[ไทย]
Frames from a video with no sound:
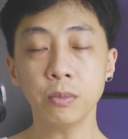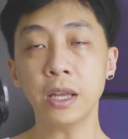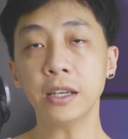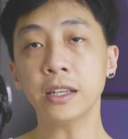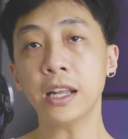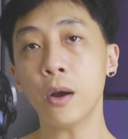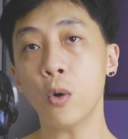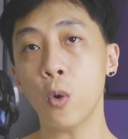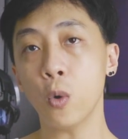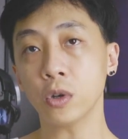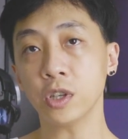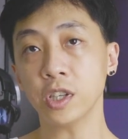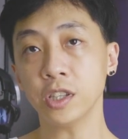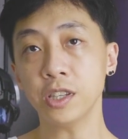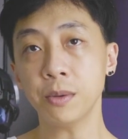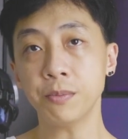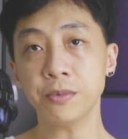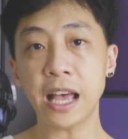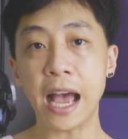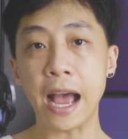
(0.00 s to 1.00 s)
ตั้งแต่6ถึง
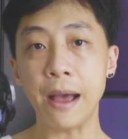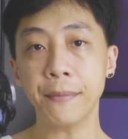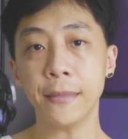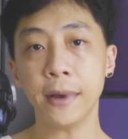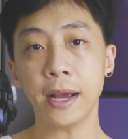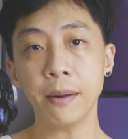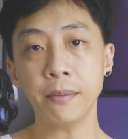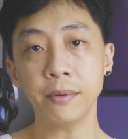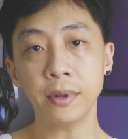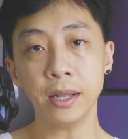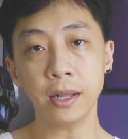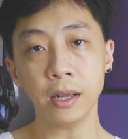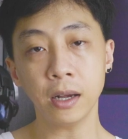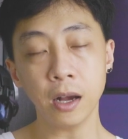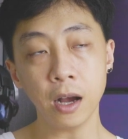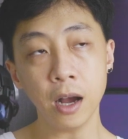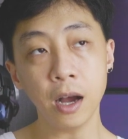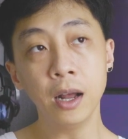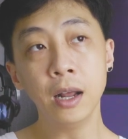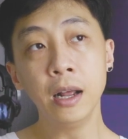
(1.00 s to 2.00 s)
13 นะครับแล้ว
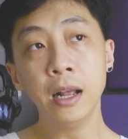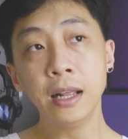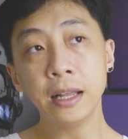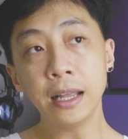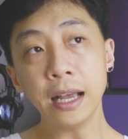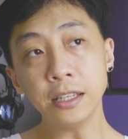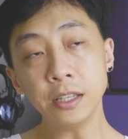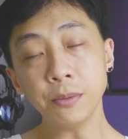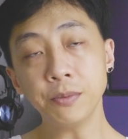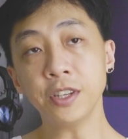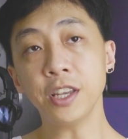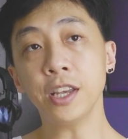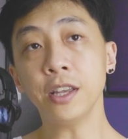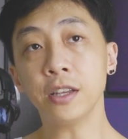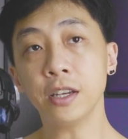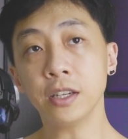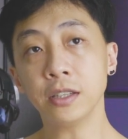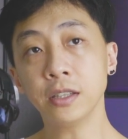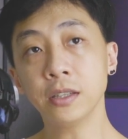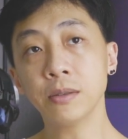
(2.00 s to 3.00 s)
ก็ถ้า
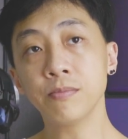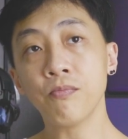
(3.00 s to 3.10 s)
14ถึง